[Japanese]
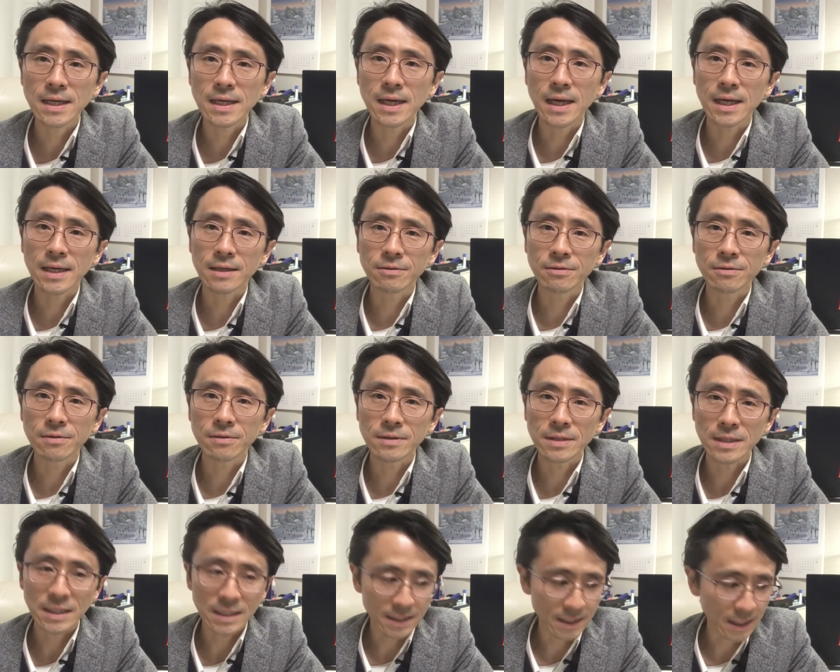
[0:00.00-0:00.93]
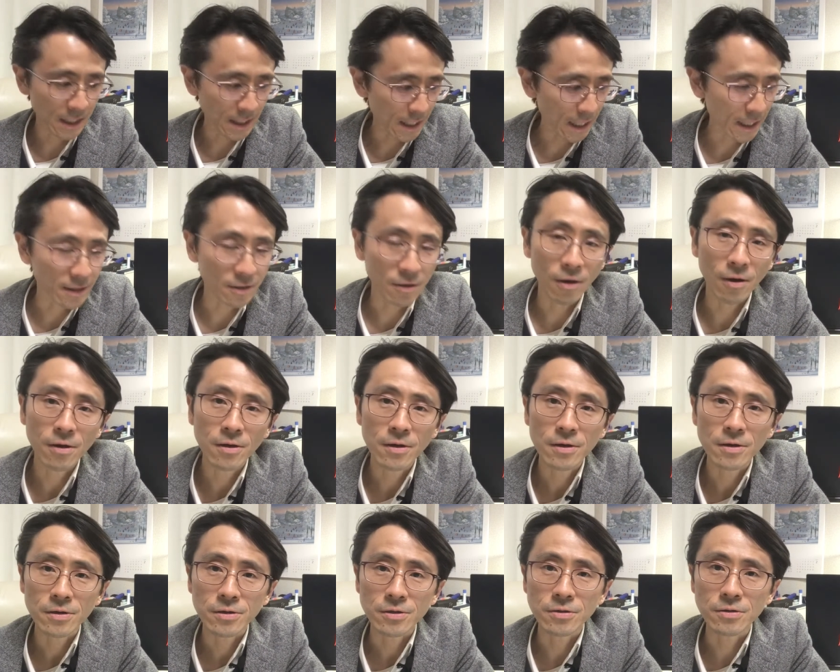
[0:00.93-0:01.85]
あのいっていないと
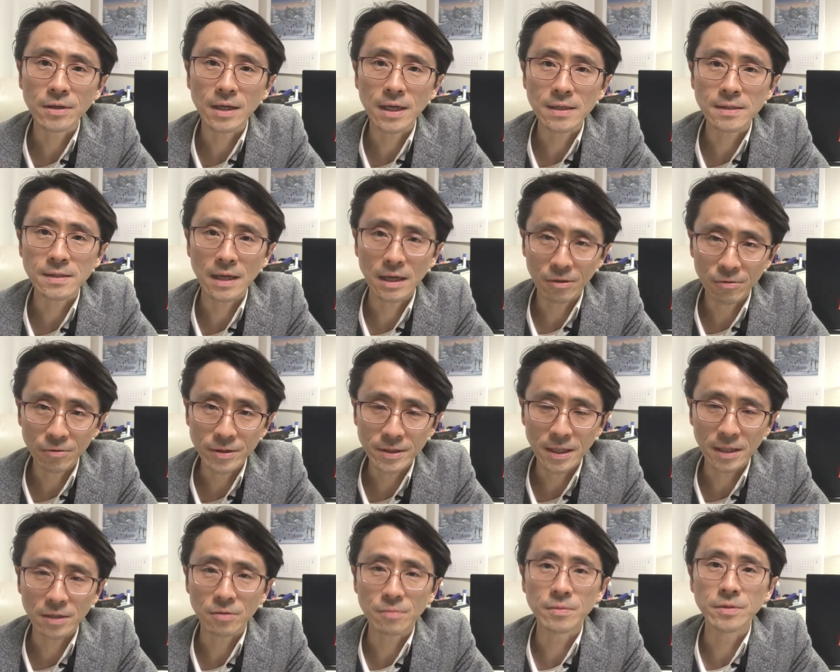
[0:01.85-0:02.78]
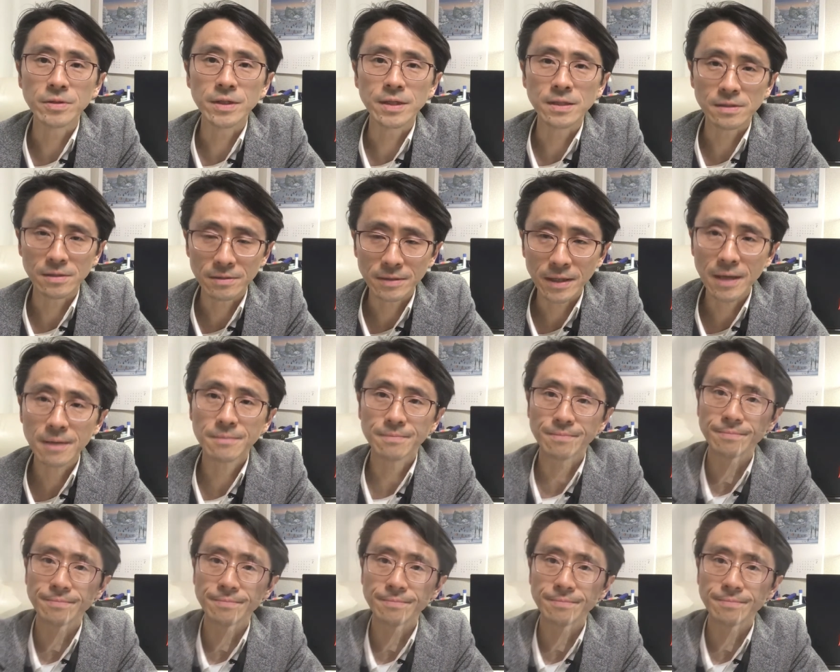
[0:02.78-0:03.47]
いうケースが多いんだと思うんですよね。